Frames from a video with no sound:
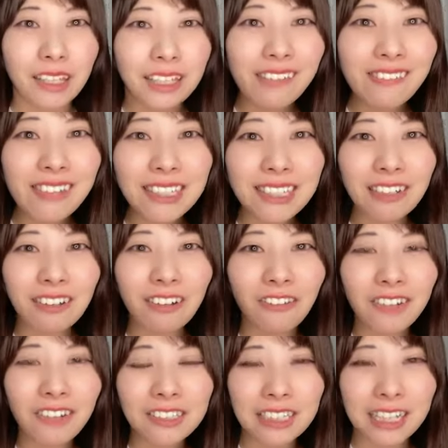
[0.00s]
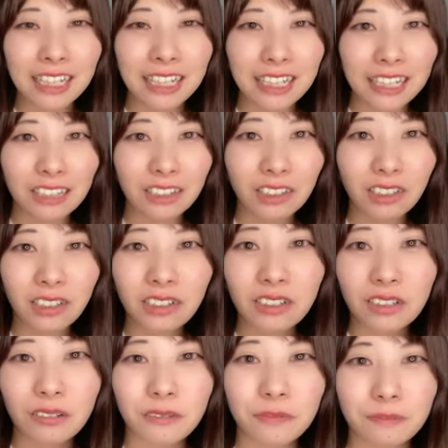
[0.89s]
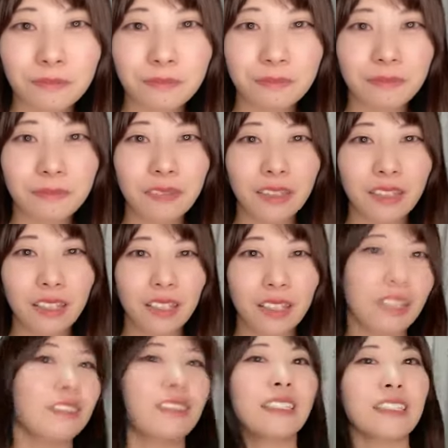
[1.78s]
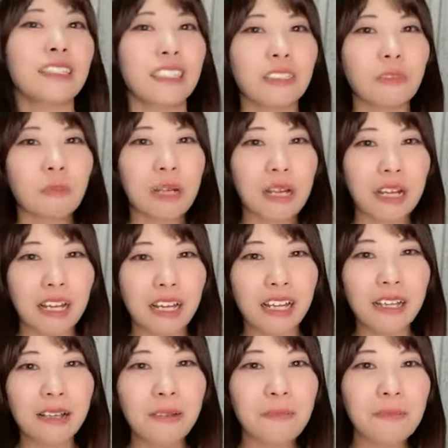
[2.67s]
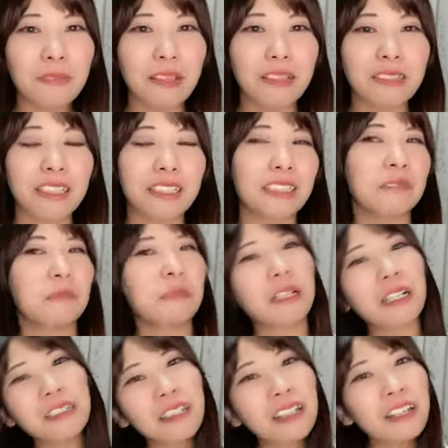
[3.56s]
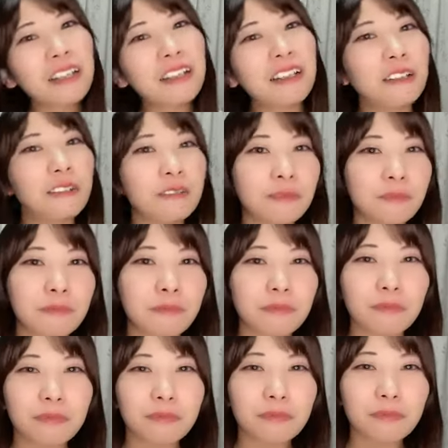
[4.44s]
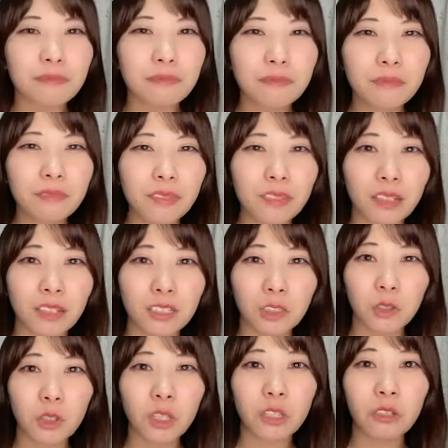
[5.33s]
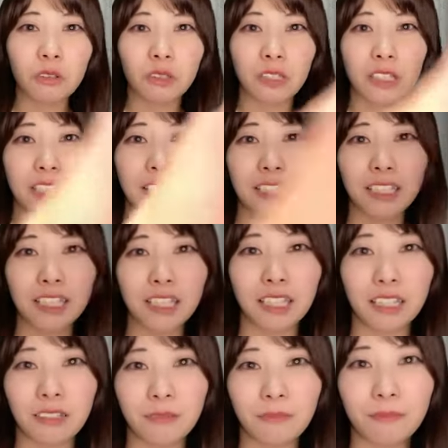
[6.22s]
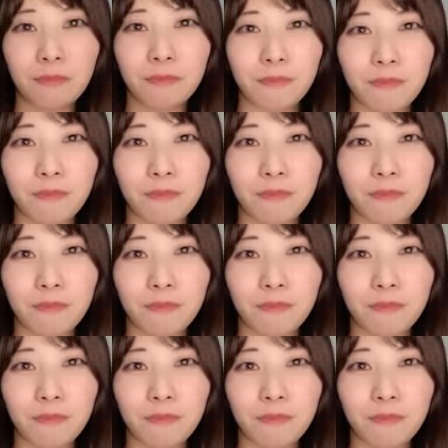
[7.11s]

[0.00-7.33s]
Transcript: 山井さんこんばんはありがとうじゃじゃ馬じゃじゃ馬かな小学校のヤンキー